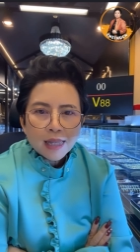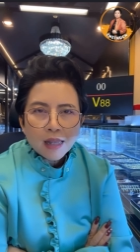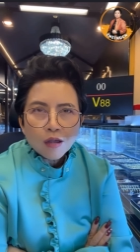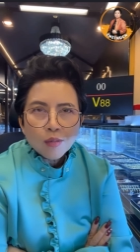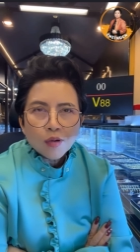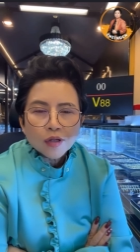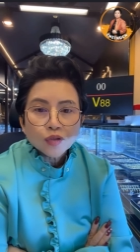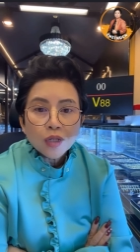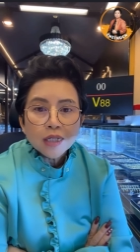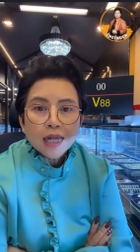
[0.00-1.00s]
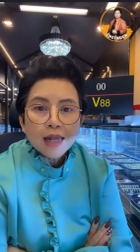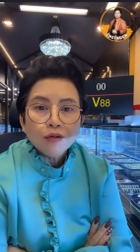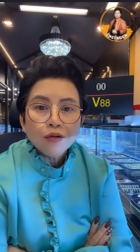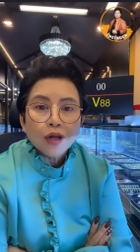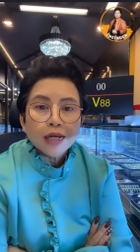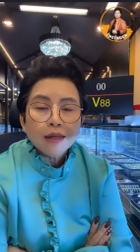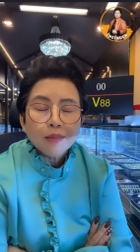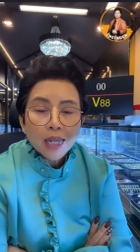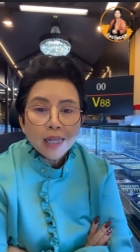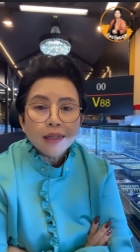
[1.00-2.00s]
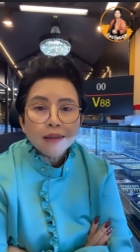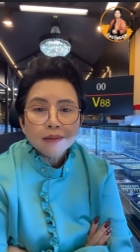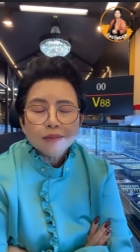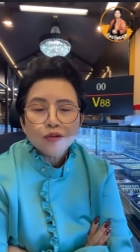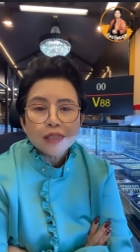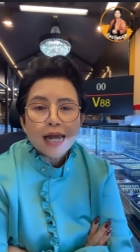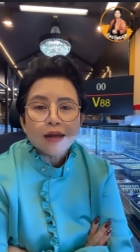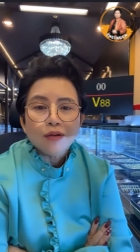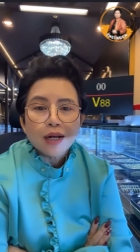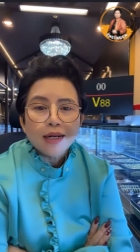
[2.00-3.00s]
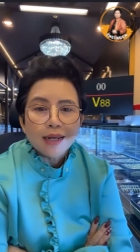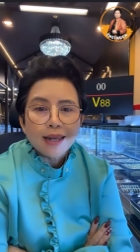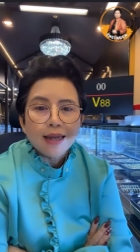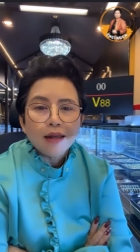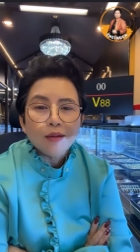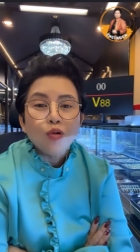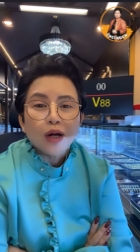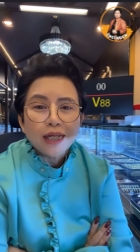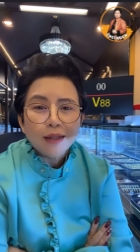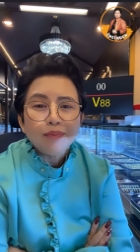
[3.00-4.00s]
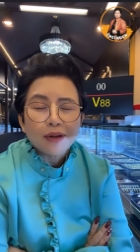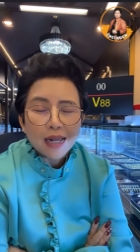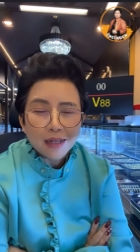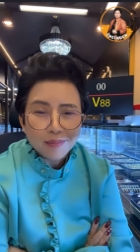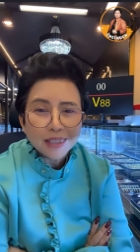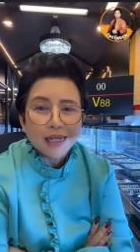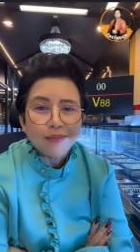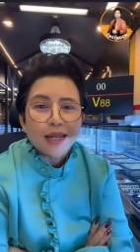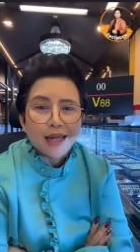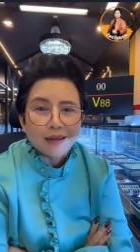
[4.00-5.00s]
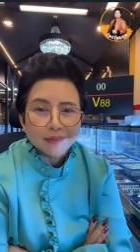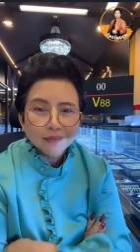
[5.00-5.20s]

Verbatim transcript: แล้วเขาก็บอกว่าช่วยเหลือเขาหน่อยได้ไหมผู้ชายคนนั้นน่ะนะไอ้ผัวทิพย์ไม่เชฟน่ะ